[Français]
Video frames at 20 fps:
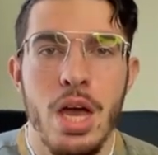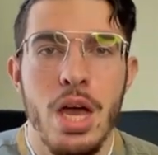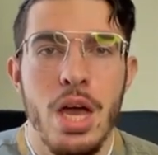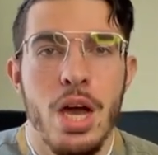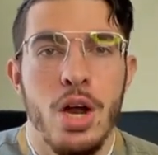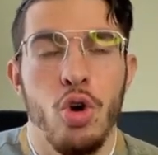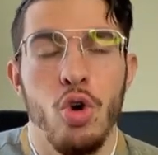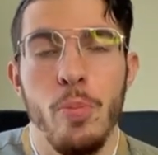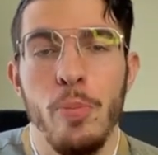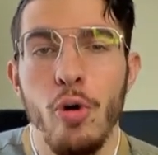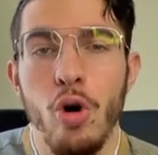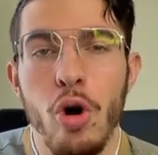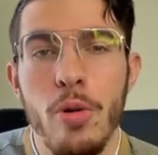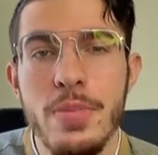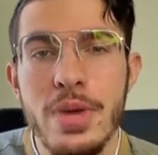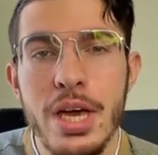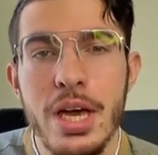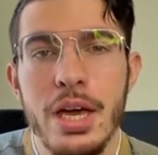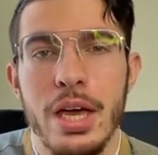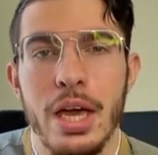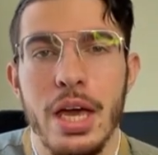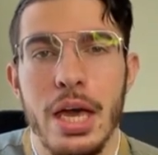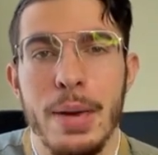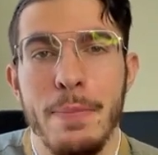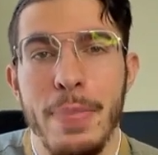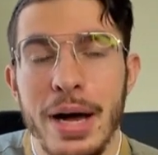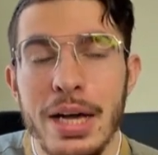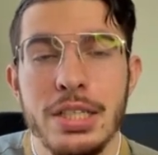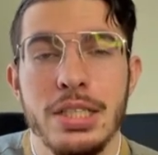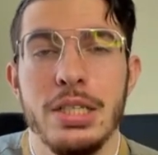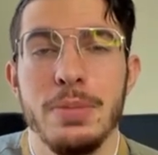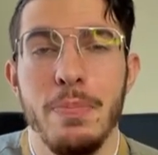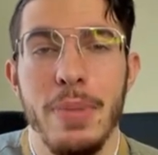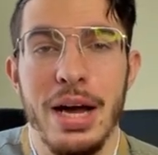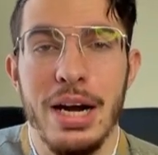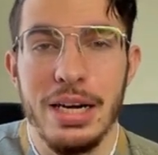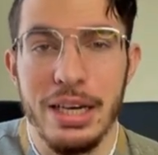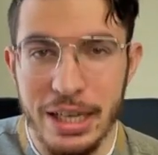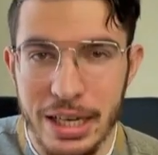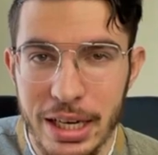Le premier et
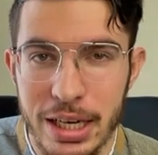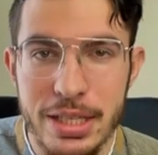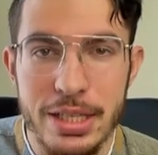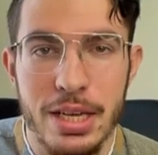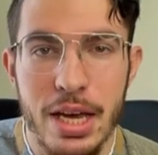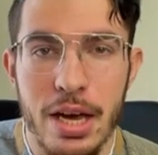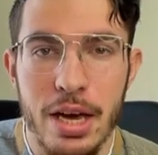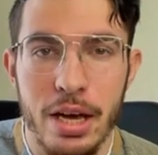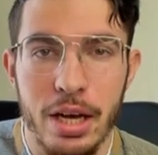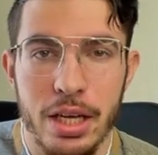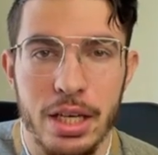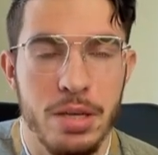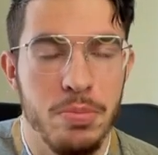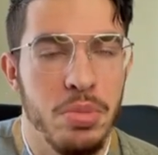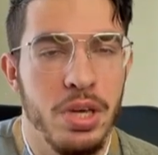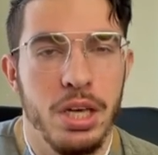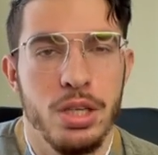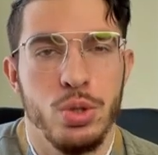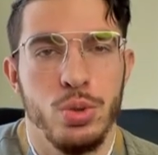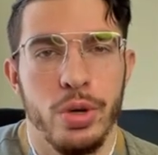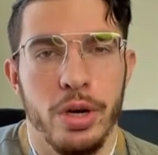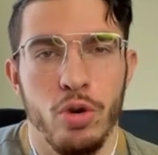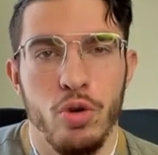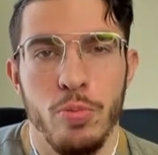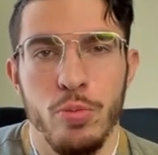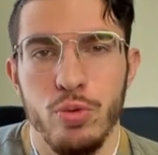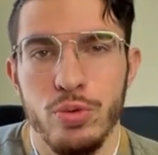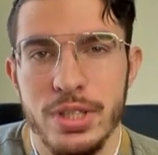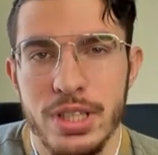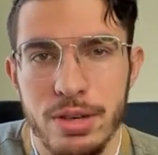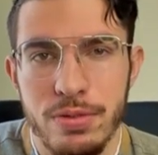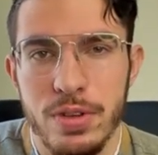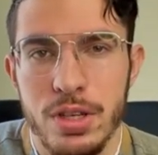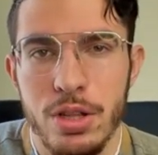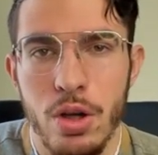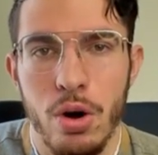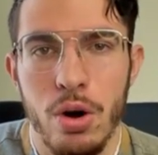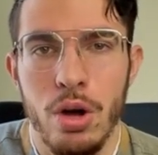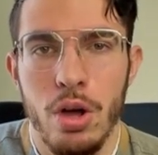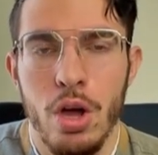principal critère, qui bien sûr est le plus
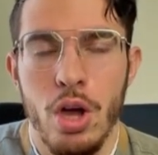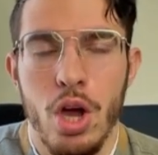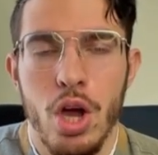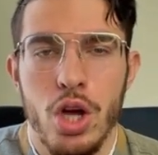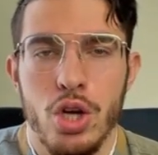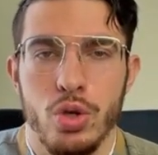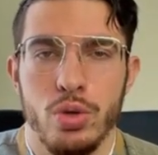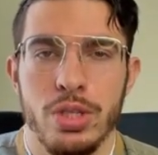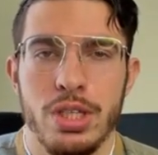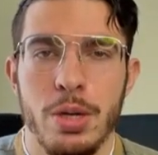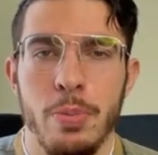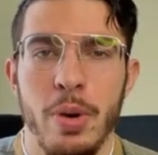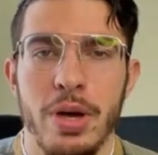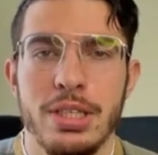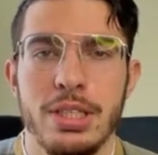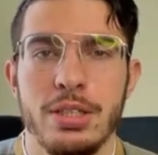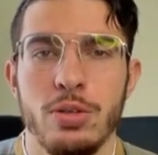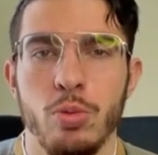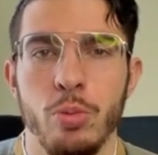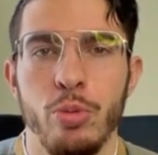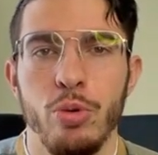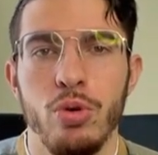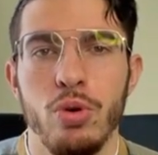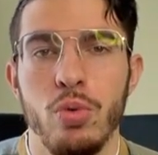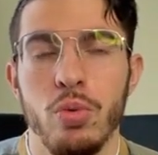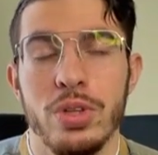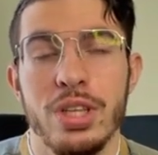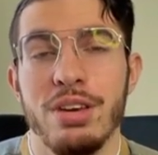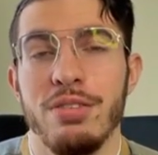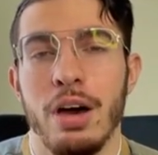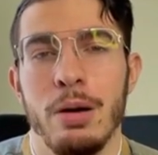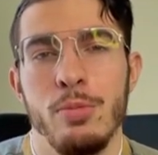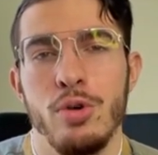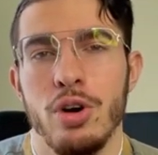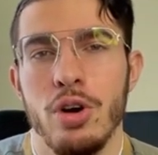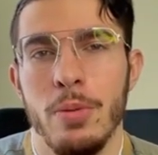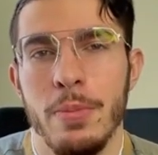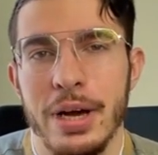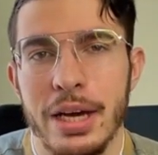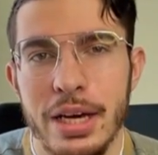évident, je ne sais pas si on peut le compter vraiment
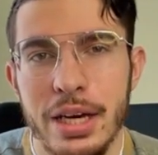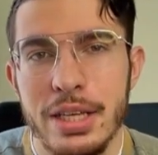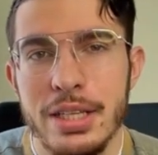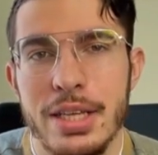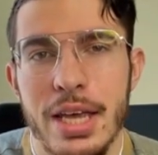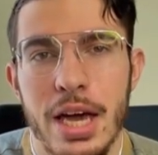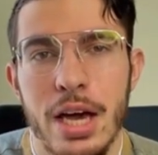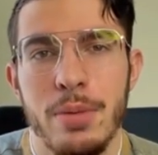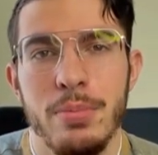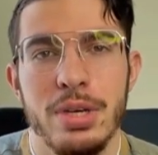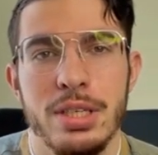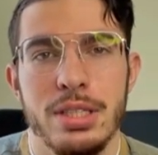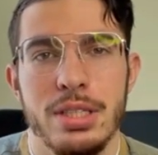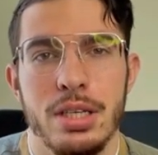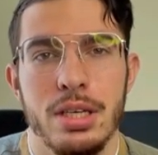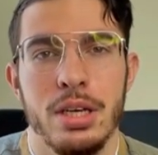comme un critère, mais c'est